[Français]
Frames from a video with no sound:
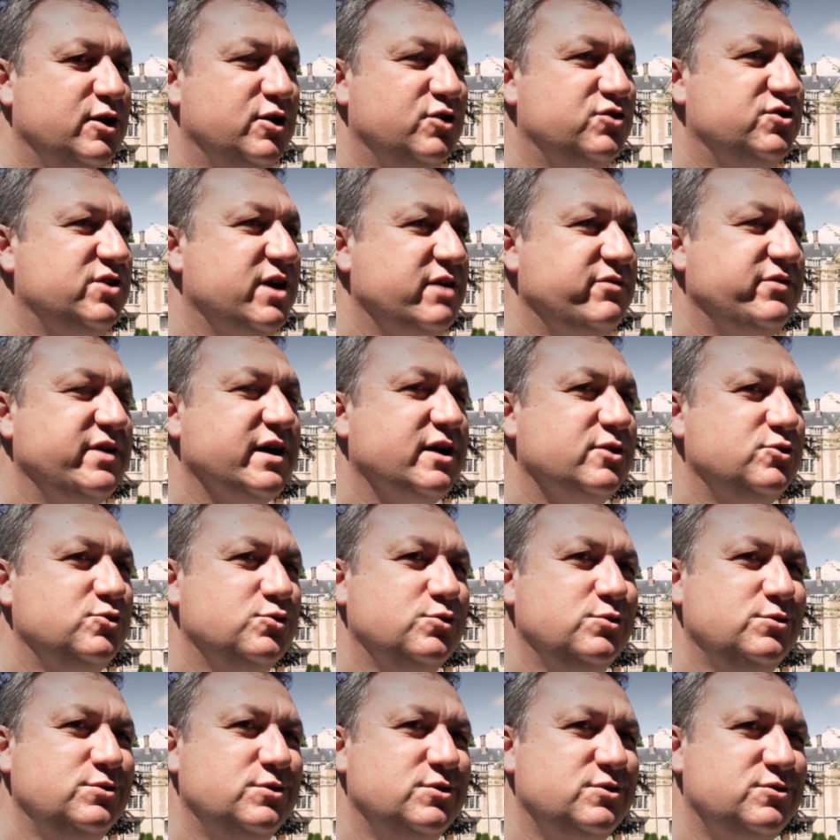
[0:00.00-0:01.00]
Chez Affaires
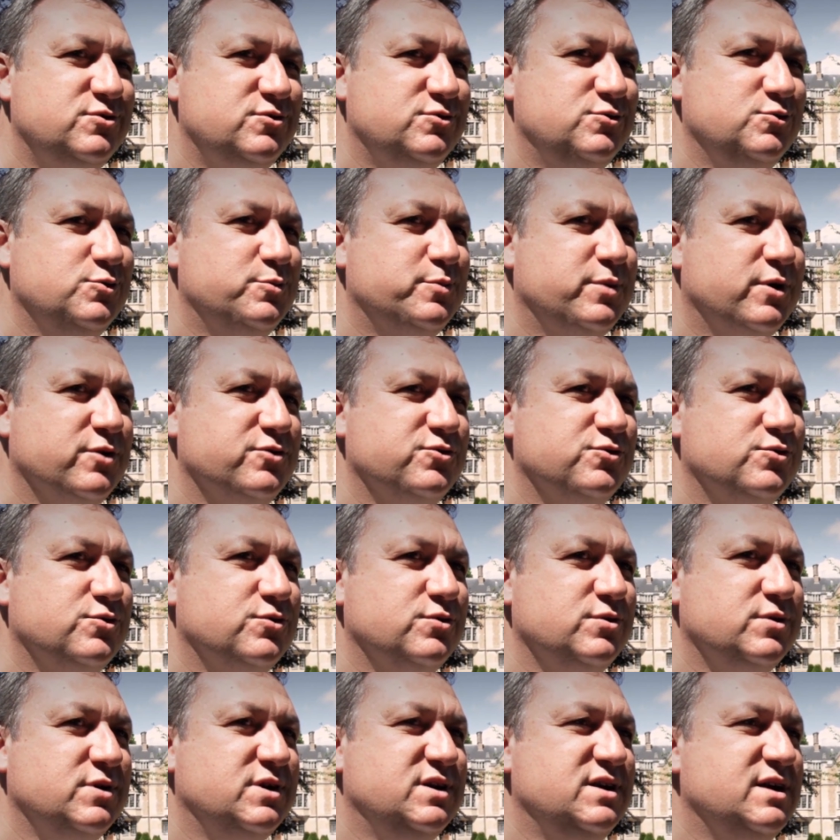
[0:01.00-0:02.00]
nous pensons
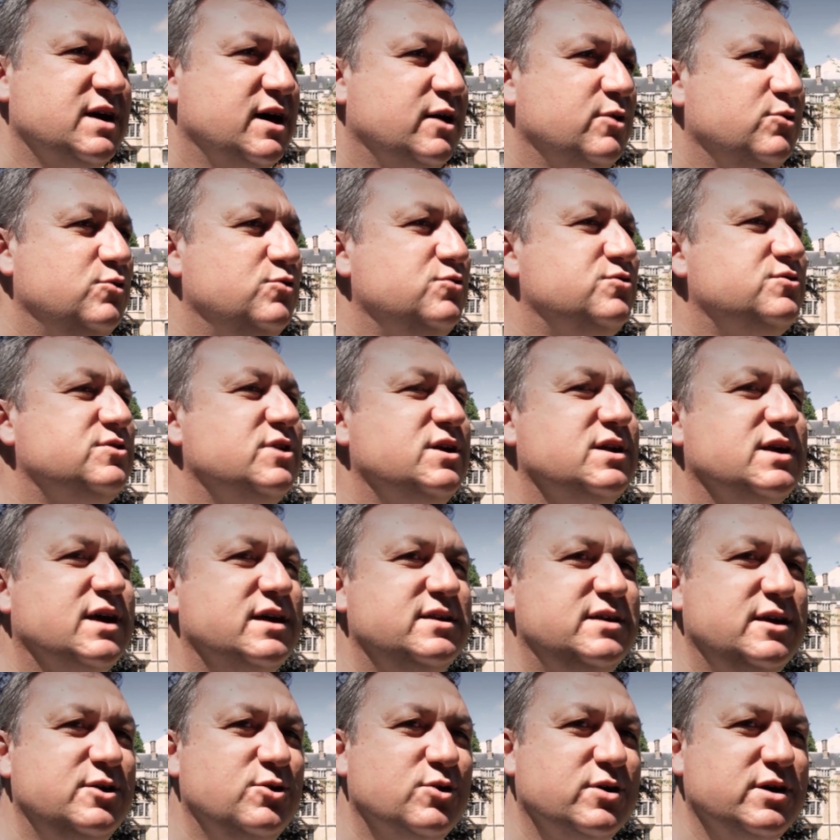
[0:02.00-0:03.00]
qu'il y a une seule
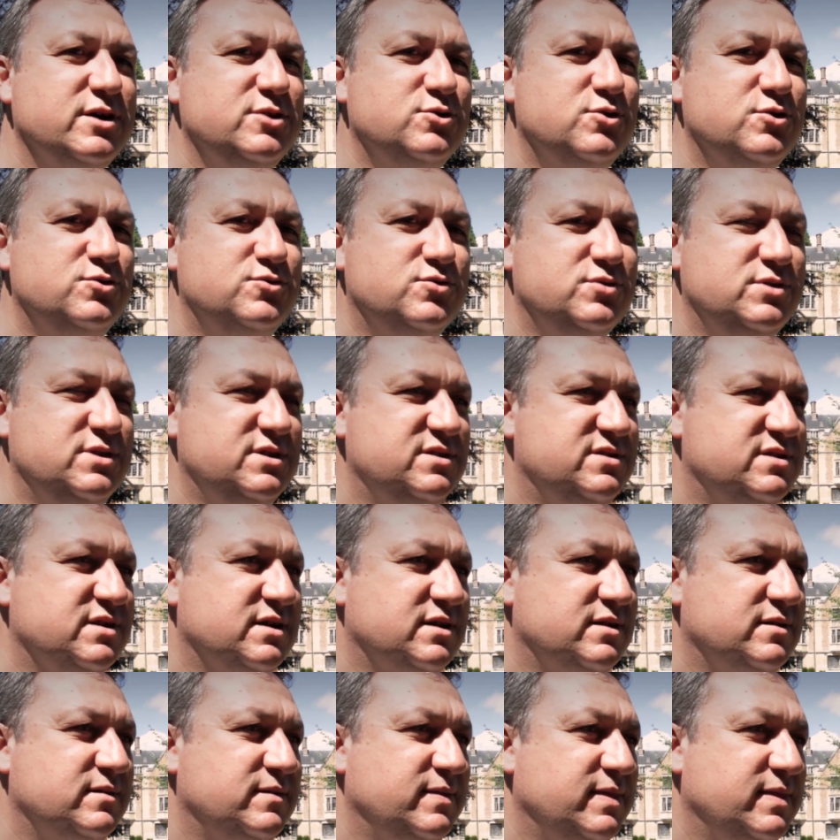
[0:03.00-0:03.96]
catégorie de Tunisiens,